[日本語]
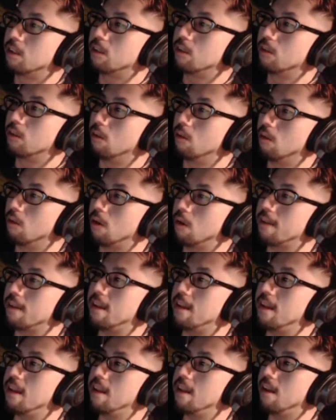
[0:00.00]

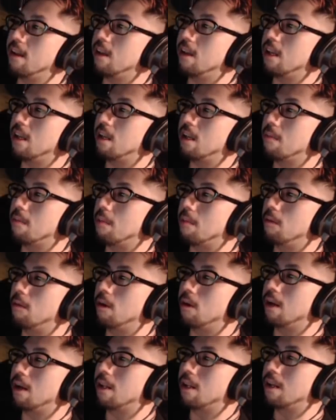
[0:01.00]
トーラスエネルギーに守
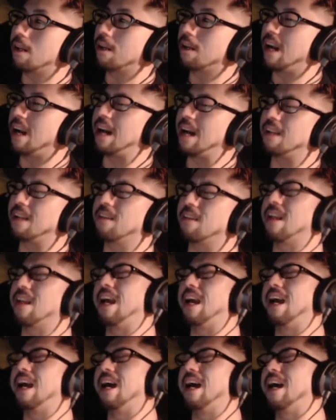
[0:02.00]
られてる。あの
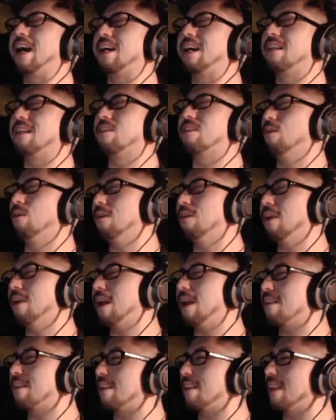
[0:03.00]
ね、
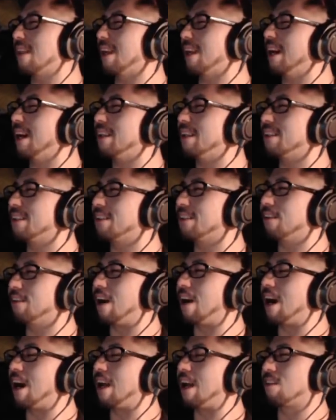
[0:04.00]
トーラスに関して
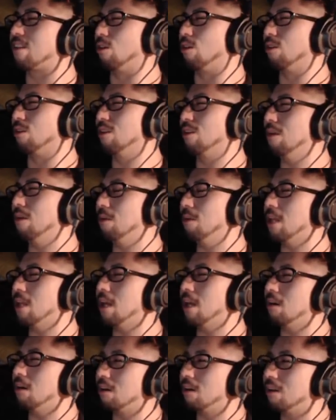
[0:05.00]
はあれとんでもだ
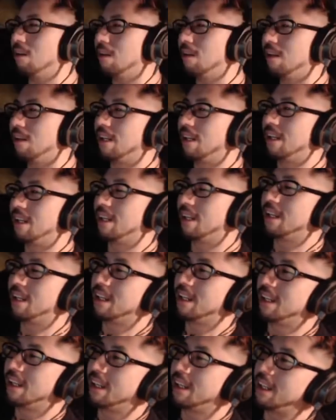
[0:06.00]
よ。
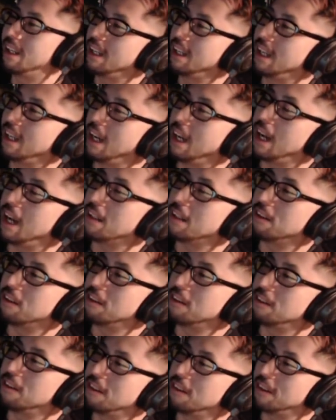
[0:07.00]
あ
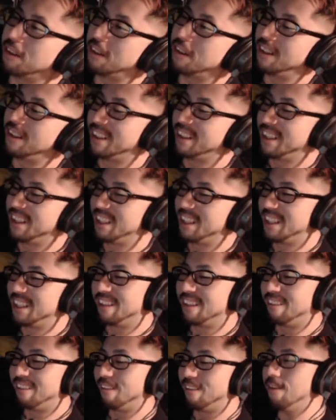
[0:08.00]
のー、
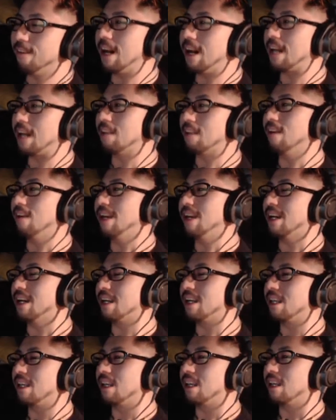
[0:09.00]
俺はあの映画
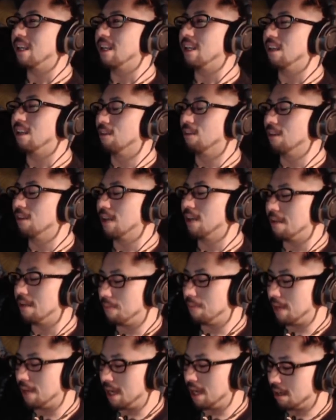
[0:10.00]
に異論がいっ
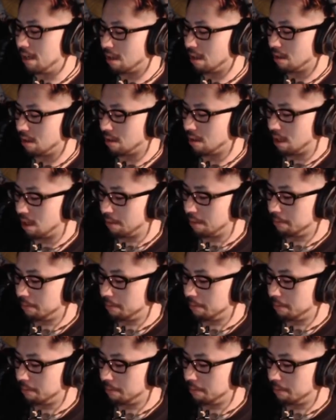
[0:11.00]
ぱいあるけどね。